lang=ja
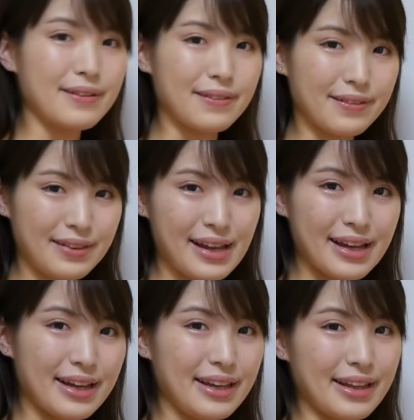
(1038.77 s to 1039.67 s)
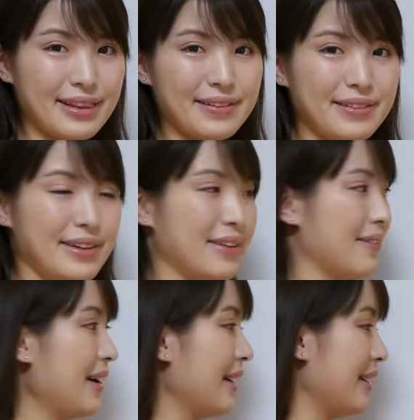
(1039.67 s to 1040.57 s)
ここでやってほしい
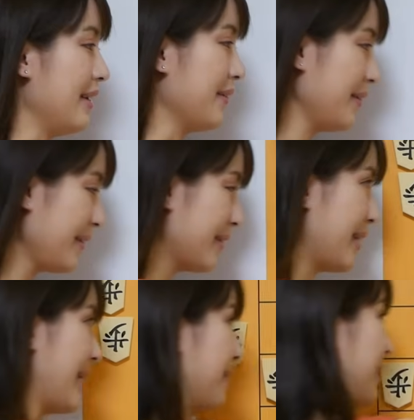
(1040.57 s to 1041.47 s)
のはよん六桂